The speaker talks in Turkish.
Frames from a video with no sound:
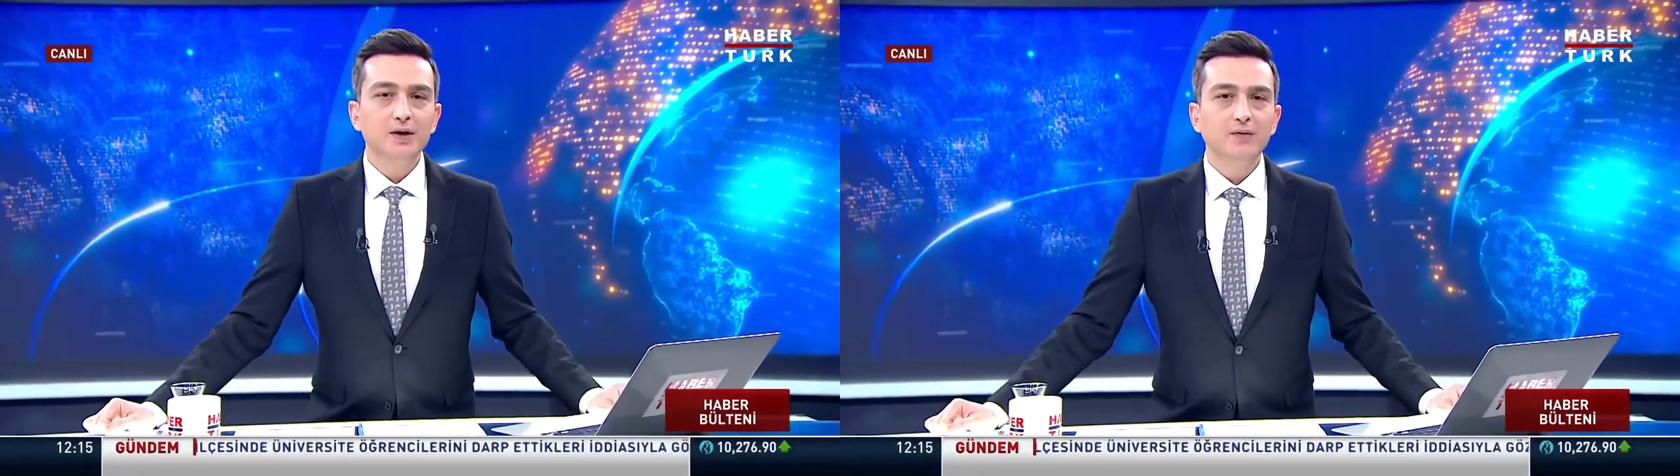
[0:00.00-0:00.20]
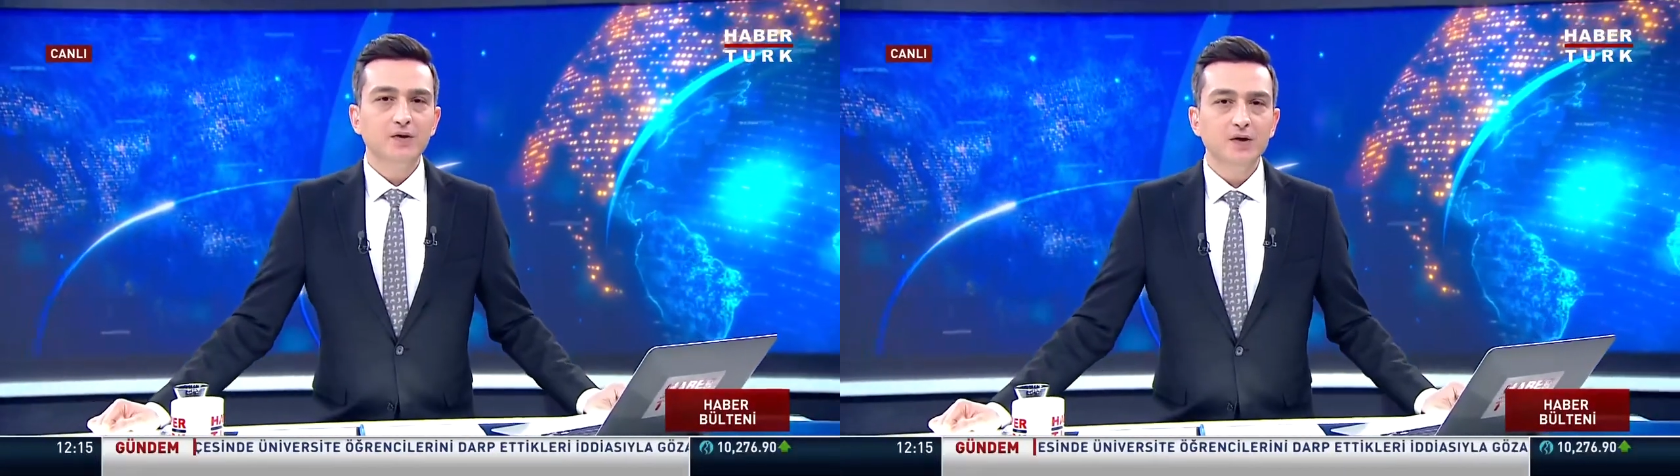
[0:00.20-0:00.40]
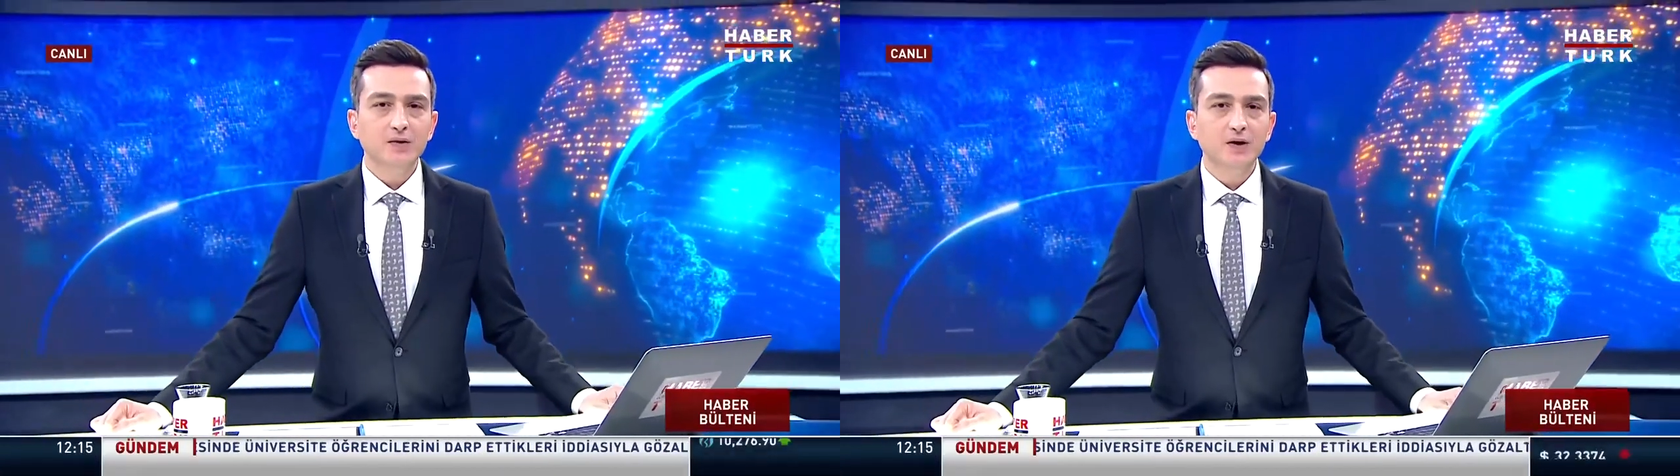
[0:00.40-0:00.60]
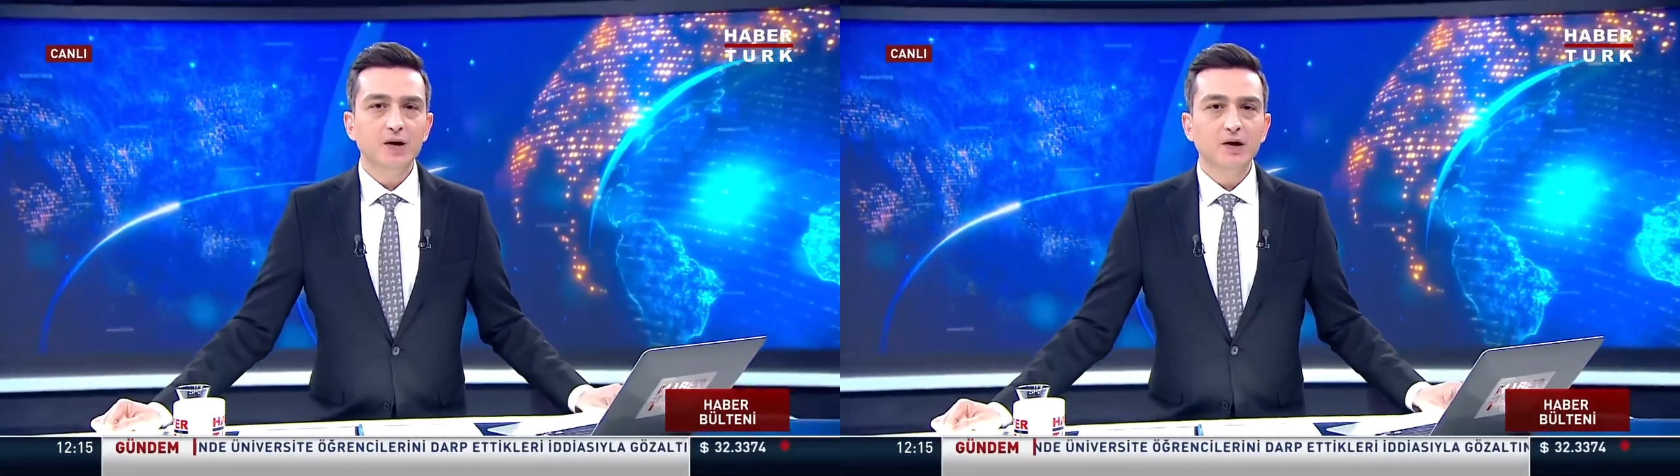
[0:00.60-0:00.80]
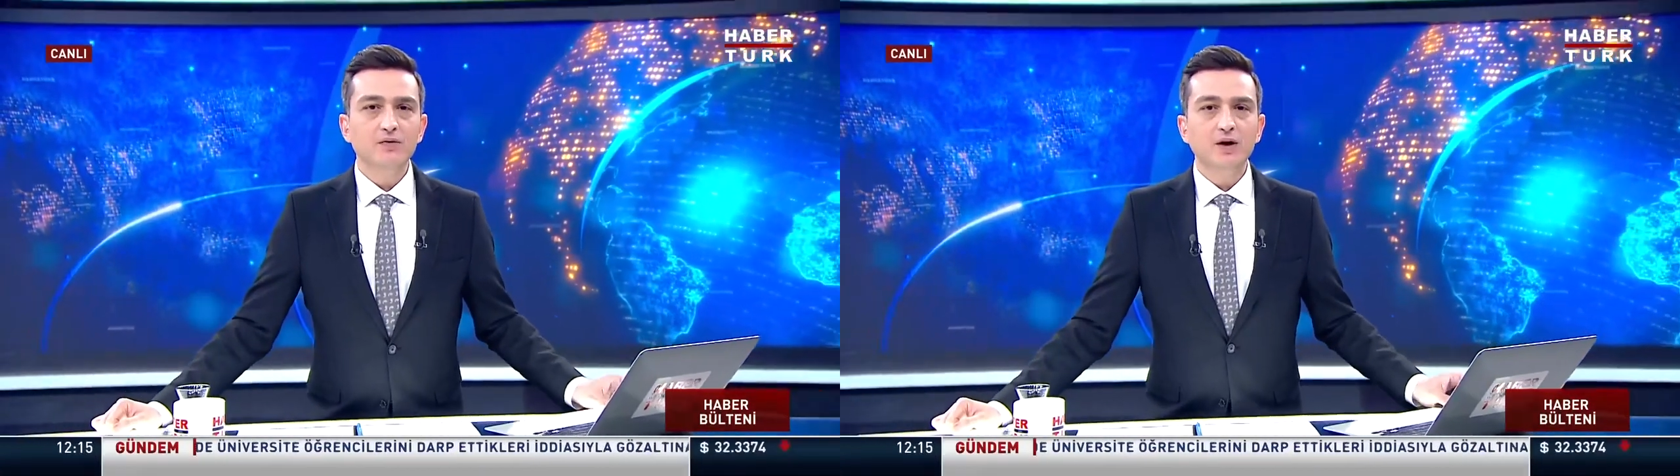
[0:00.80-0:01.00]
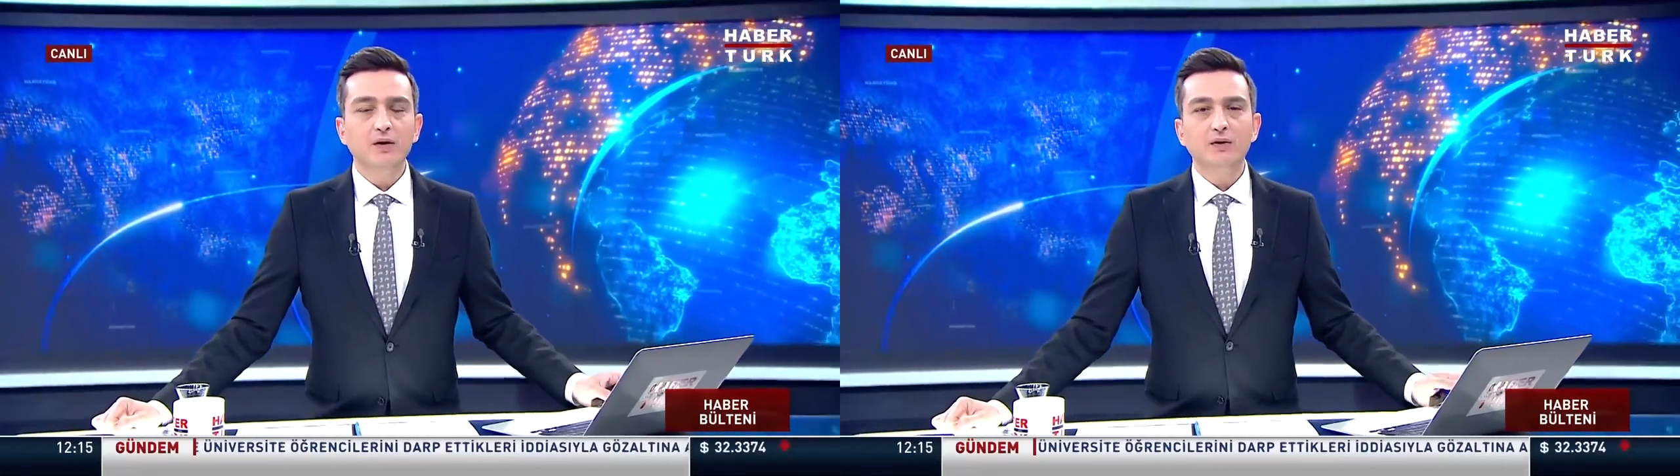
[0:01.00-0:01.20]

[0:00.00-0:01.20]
Fizik Tedavi ve